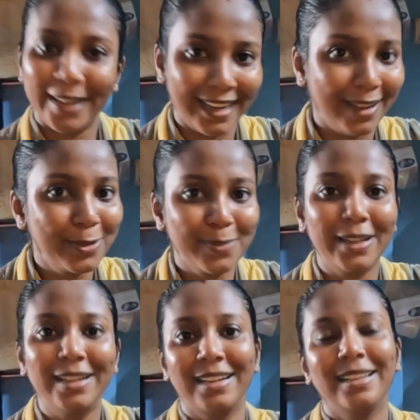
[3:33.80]
पड़ेगा
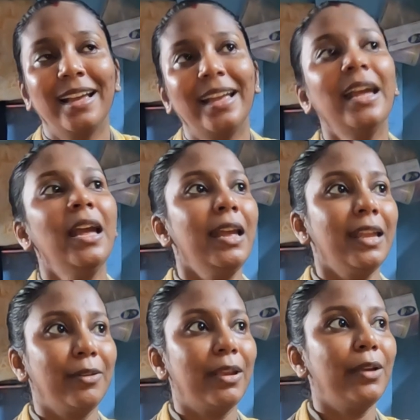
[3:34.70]
उसमें खरीदना है
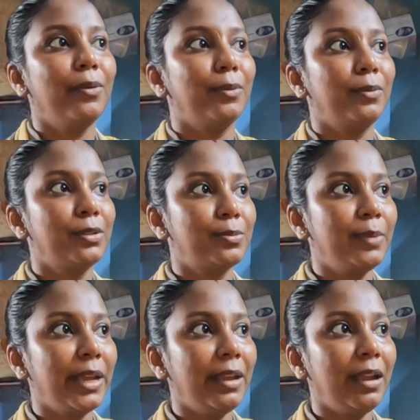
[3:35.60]
क्योंकि
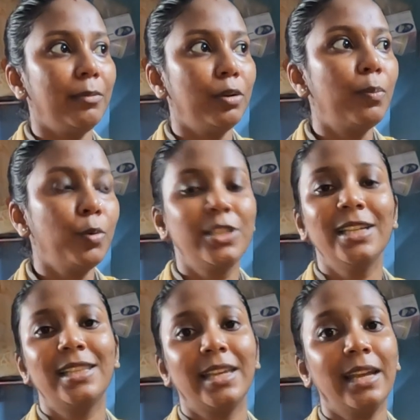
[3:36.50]
उसमें हम लोग
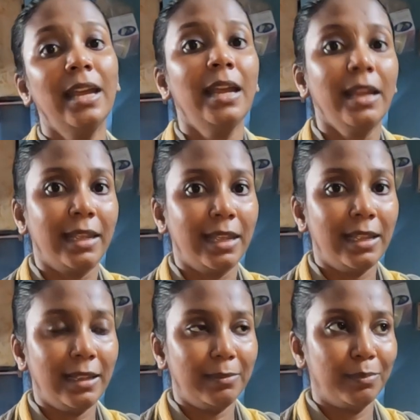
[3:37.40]
पूछे थे कि
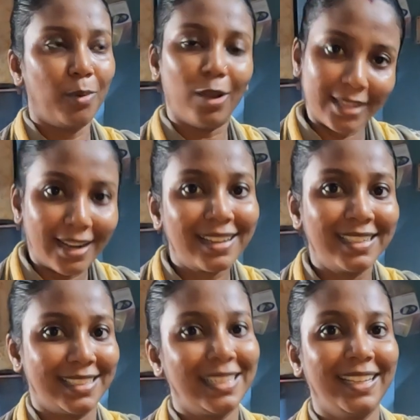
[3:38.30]
बहुत सारा
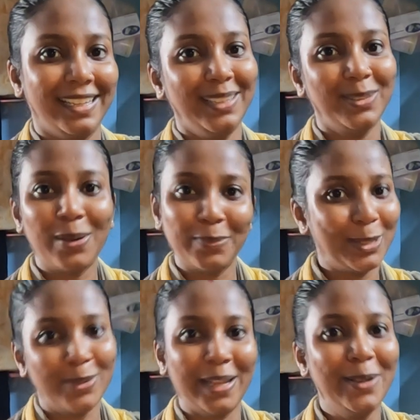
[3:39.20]
खर्चा है तो अभी
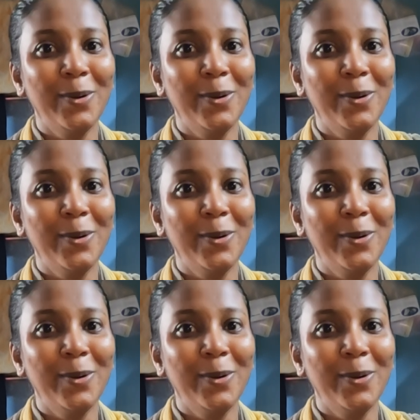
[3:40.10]
तो नहीं